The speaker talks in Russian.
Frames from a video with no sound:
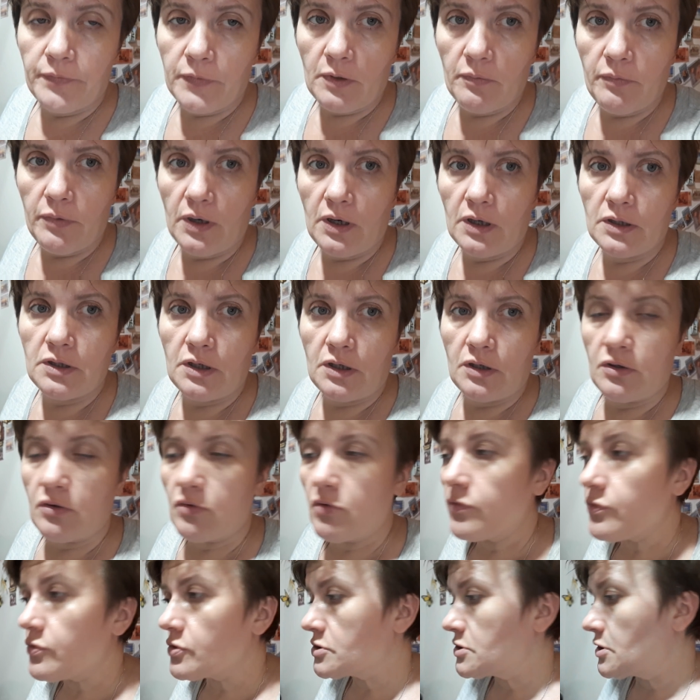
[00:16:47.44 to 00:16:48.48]
пока
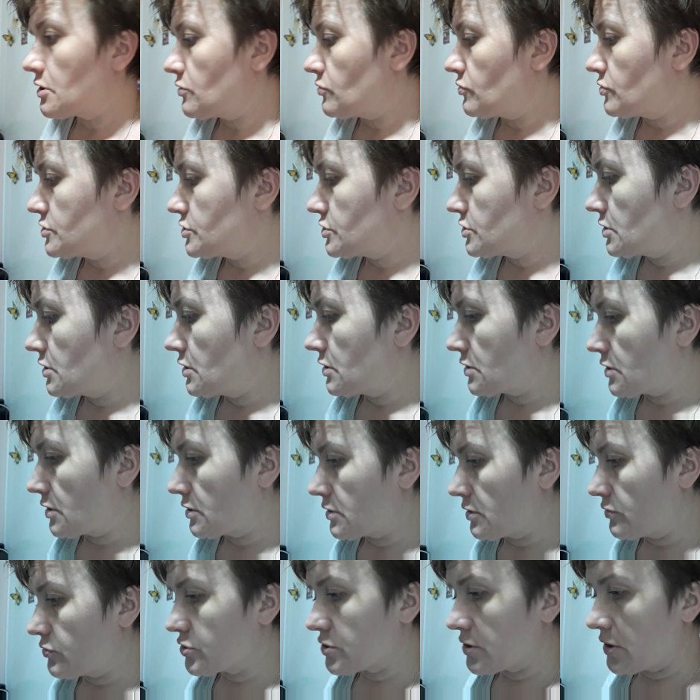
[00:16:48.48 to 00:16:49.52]
тренировку закончили,
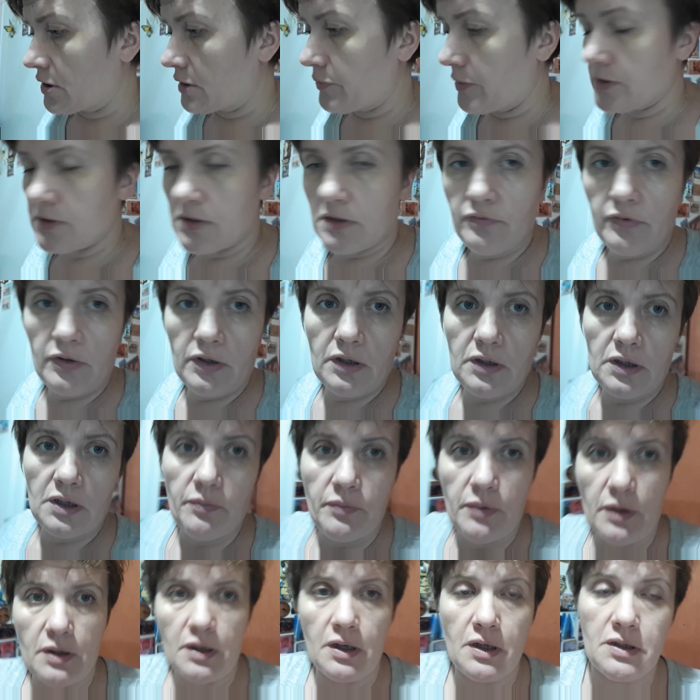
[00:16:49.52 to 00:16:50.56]
потому что она опять отвлекла,
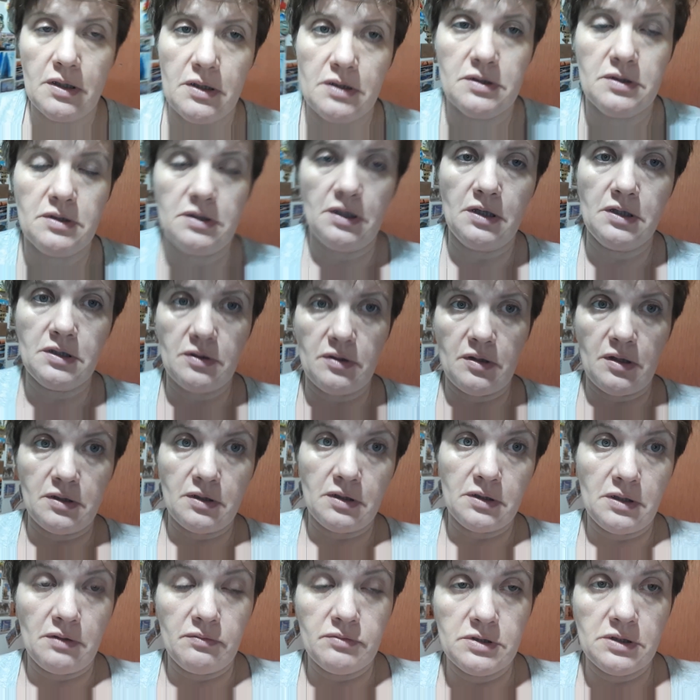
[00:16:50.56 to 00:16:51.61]
пока она, я,
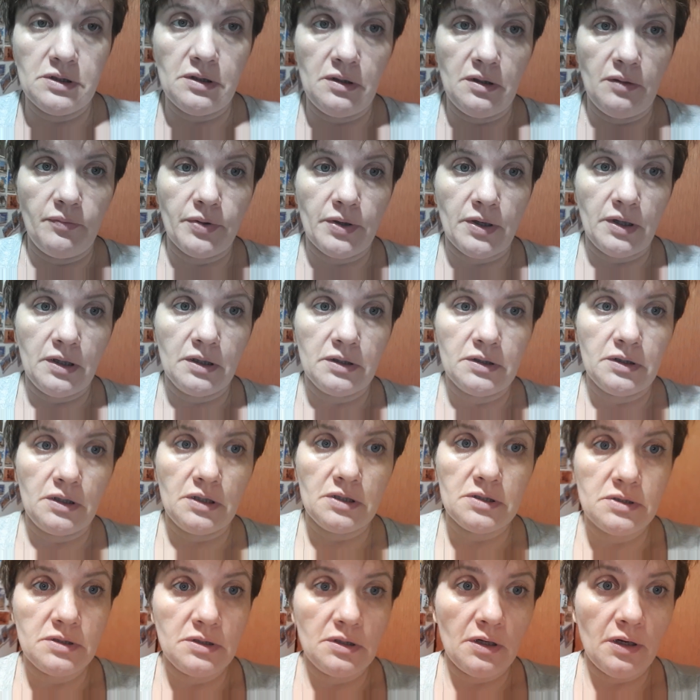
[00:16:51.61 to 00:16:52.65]
она там делала проекты, я
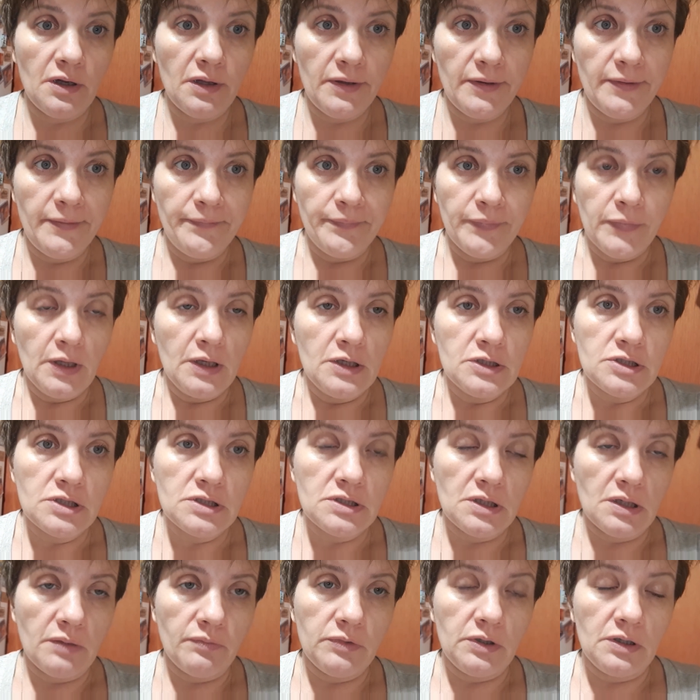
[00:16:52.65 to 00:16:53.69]
стирала. Сейчас
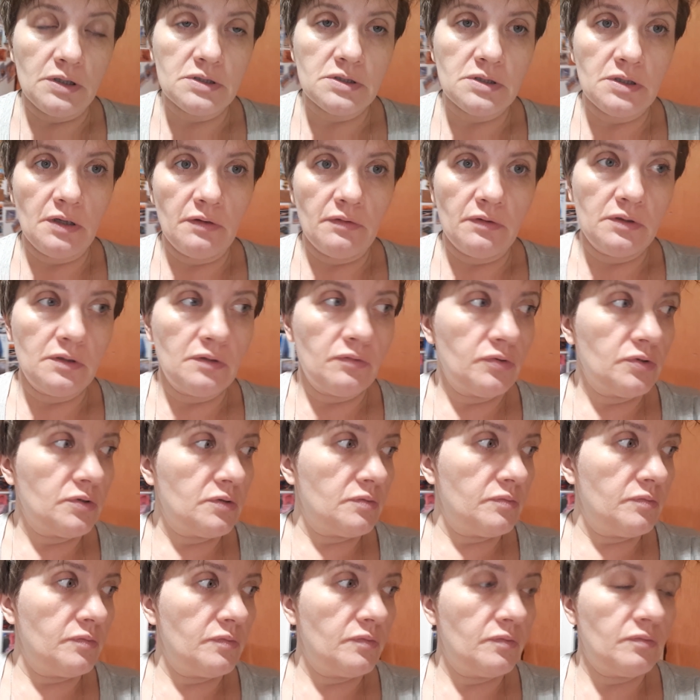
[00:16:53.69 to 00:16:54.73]
она мне оставила вот
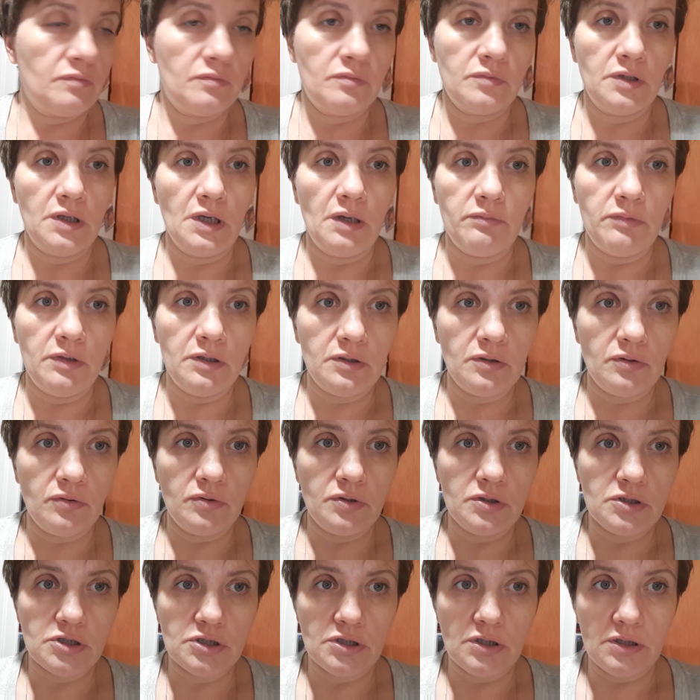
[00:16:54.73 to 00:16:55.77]
геометрию
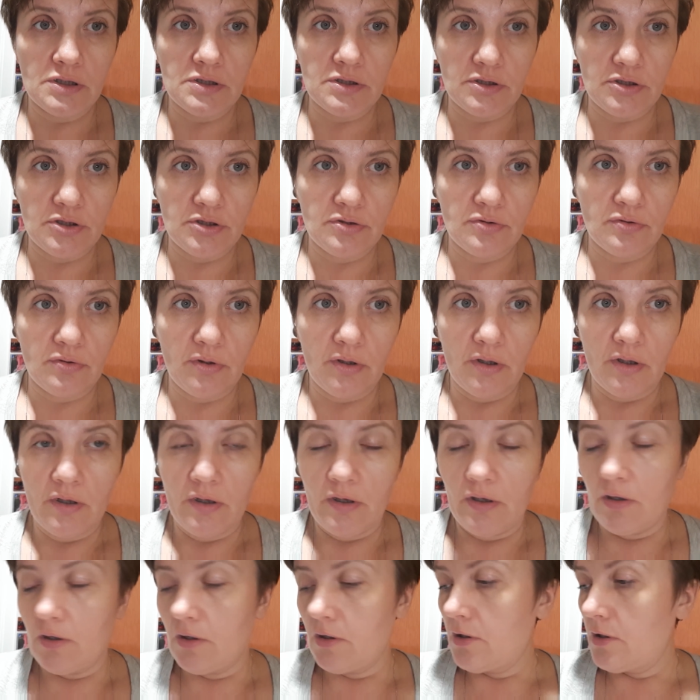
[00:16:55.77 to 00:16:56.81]
решать еще.
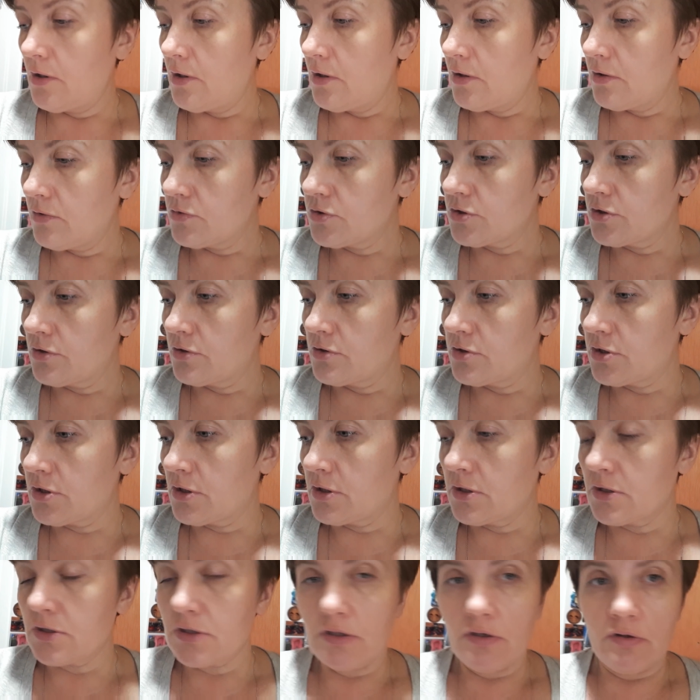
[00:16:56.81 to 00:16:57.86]
Уже я
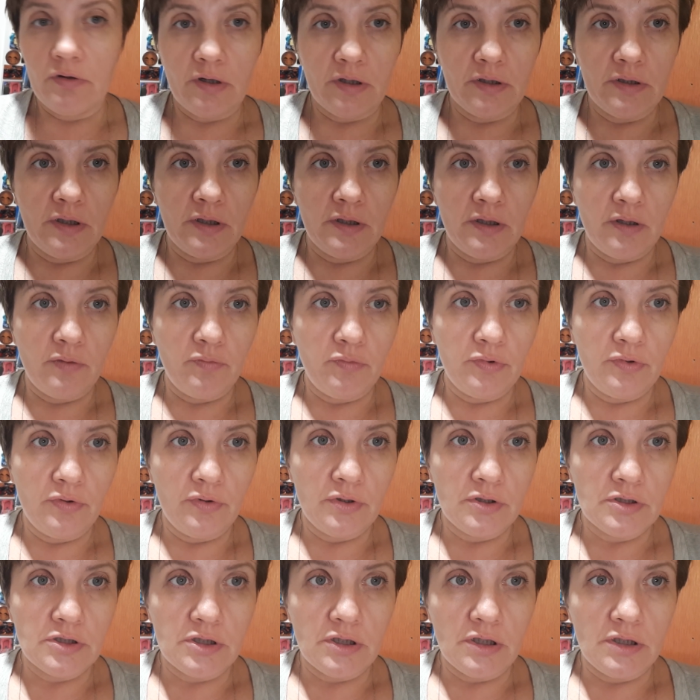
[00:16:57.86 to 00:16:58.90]
не знаю, когда я буду
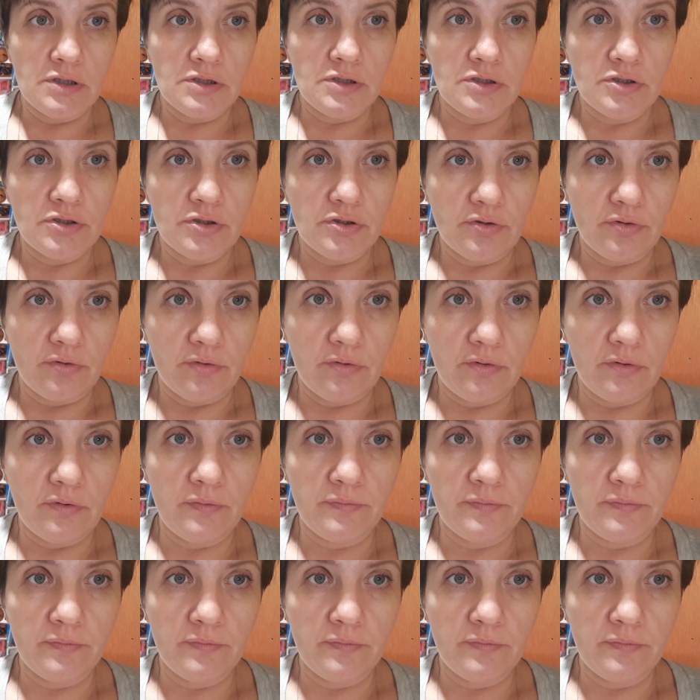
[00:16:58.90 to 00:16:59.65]
решать еще.